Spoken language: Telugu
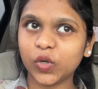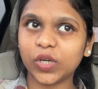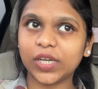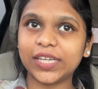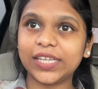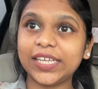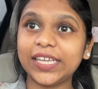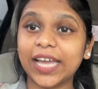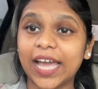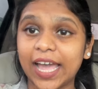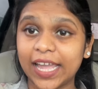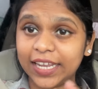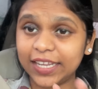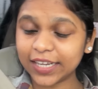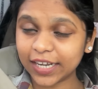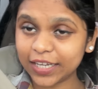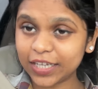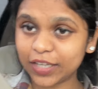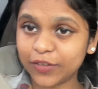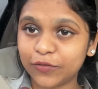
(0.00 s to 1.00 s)
ఒకటి ఐ
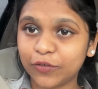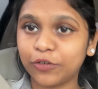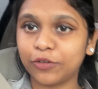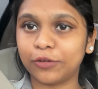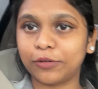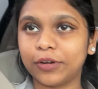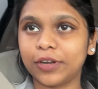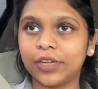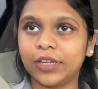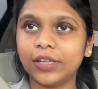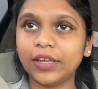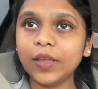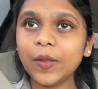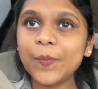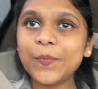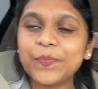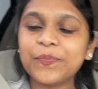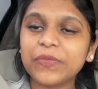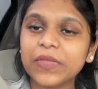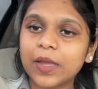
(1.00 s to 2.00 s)
నైంటీ ఫోర్ ఒకటి
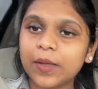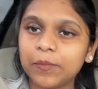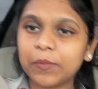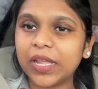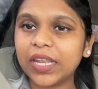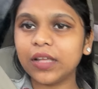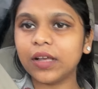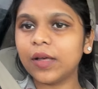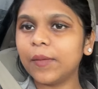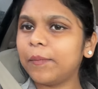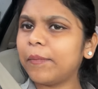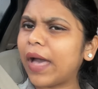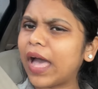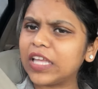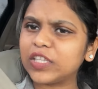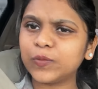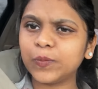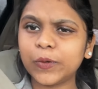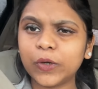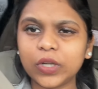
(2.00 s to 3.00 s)
మన
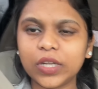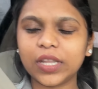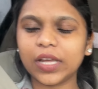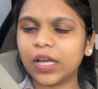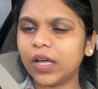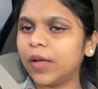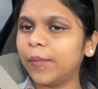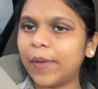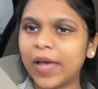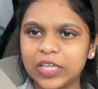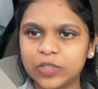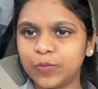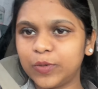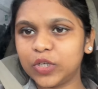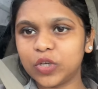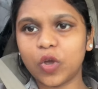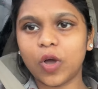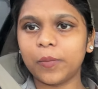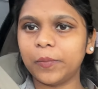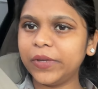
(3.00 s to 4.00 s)
పాస్పోర్ట్
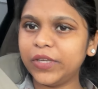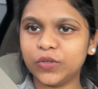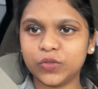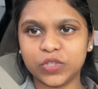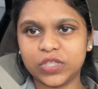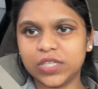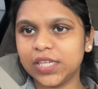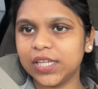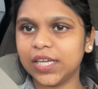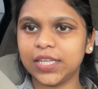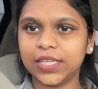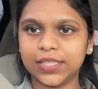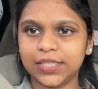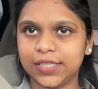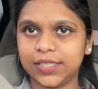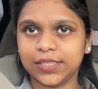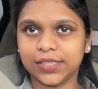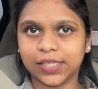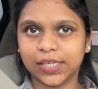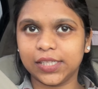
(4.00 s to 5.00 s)
పాస్పోర్ట్ కాపీ యూజువల్గానే
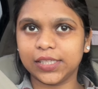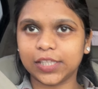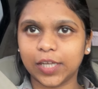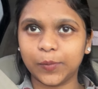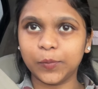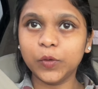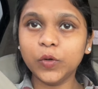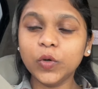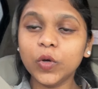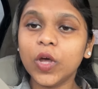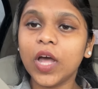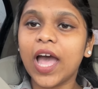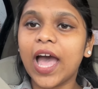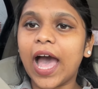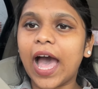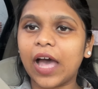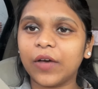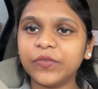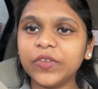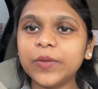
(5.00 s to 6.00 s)
తీసుకెళ్తాము
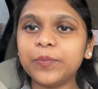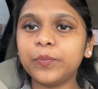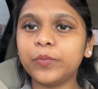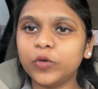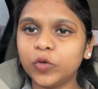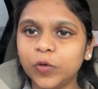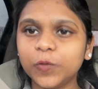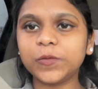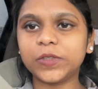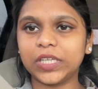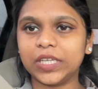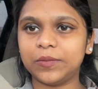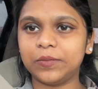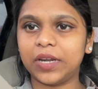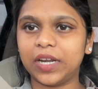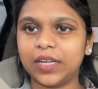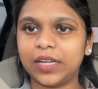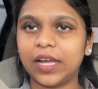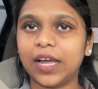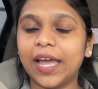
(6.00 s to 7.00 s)
అవి ప్రూఫ్స్
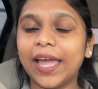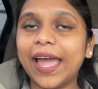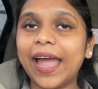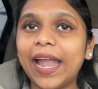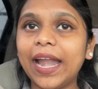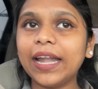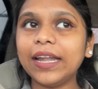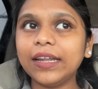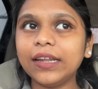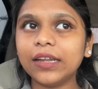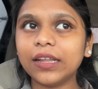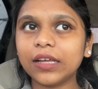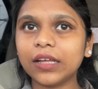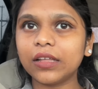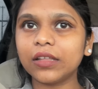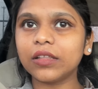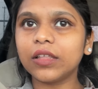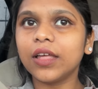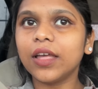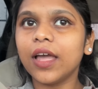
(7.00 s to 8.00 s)
అనమాట అండ్
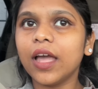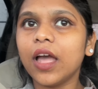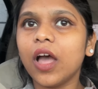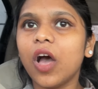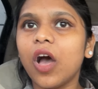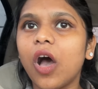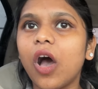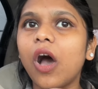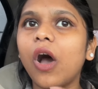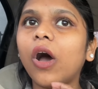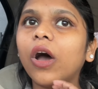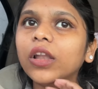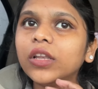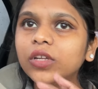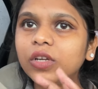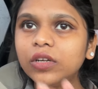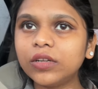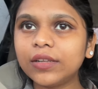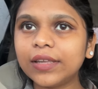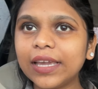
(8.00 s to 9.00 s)
ఆన్
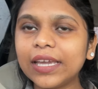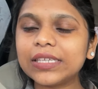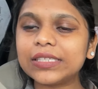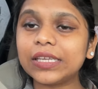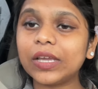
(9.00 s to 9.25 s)
గుడ్ కేస్